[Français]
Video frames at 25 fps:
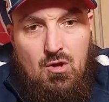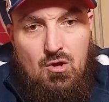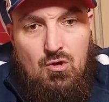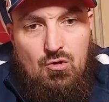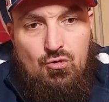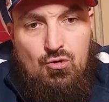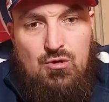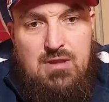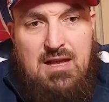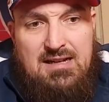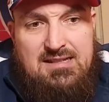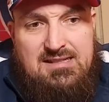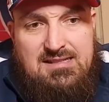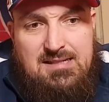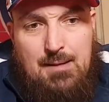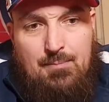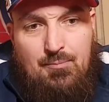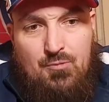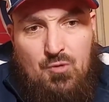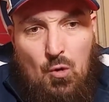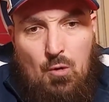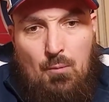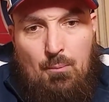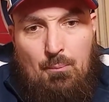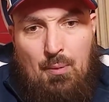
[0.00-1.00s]
nous
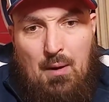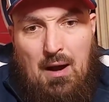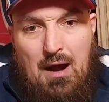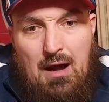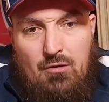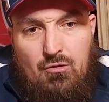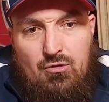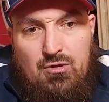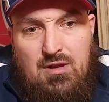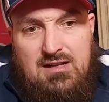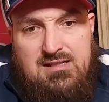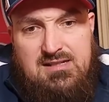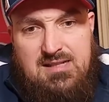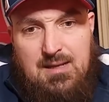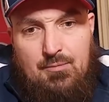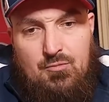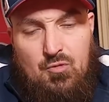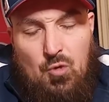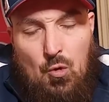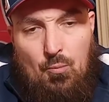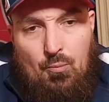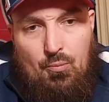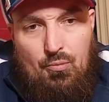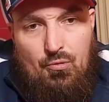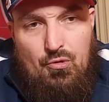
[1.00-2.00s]
n'acceptons pas, nous
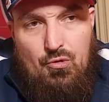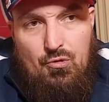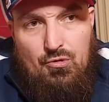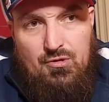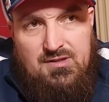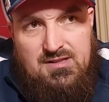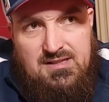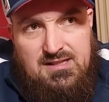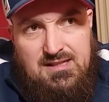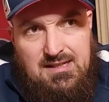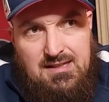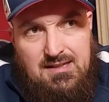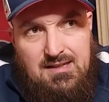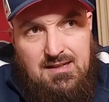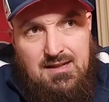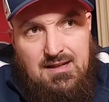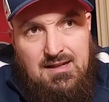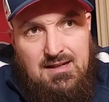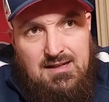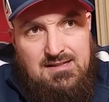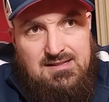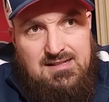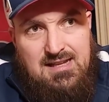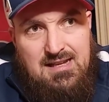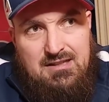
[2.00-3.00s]
n'acceptons plus aussi
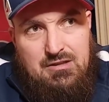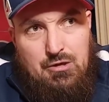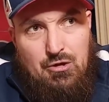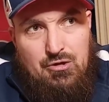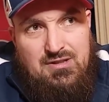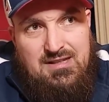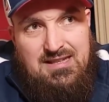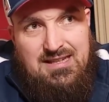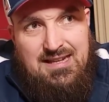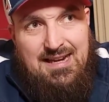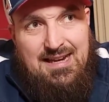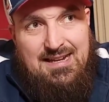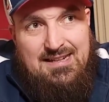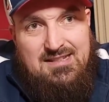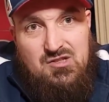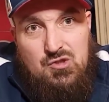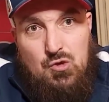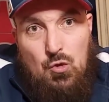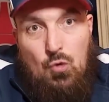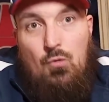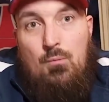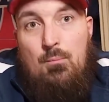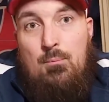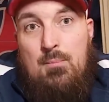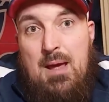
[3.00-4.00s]
cette
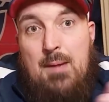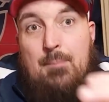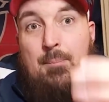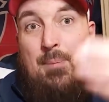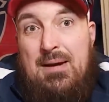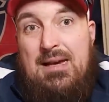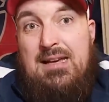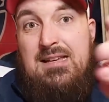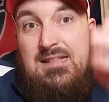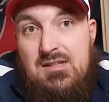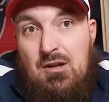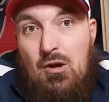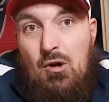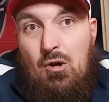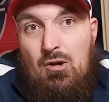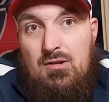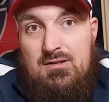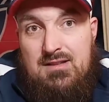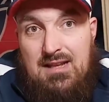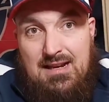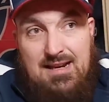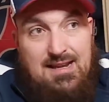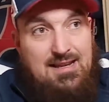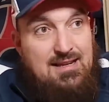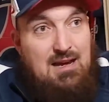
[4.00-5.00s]
direction
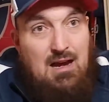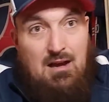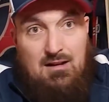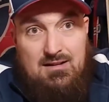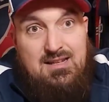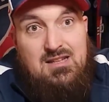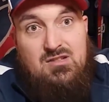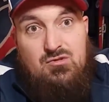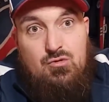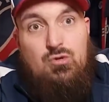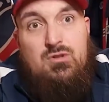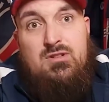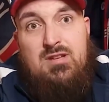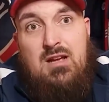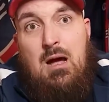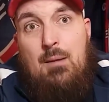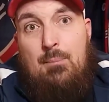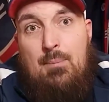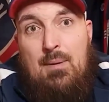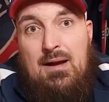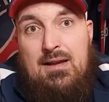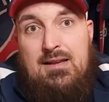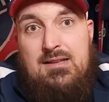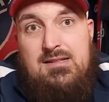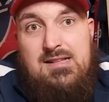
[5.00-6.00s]
méprisante à l'égard des ultra
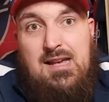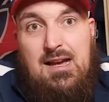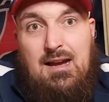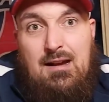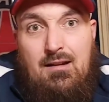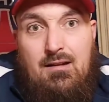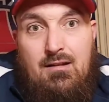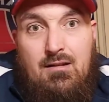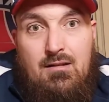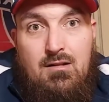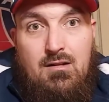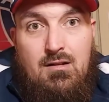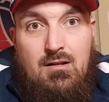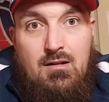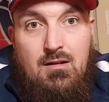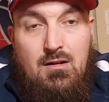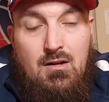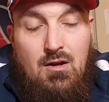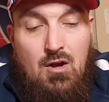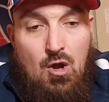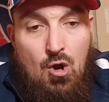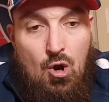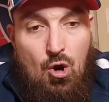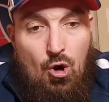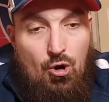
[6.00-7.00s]
parisiens
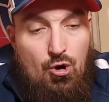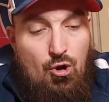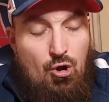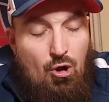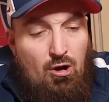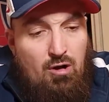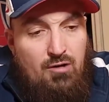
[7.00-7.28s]
en leur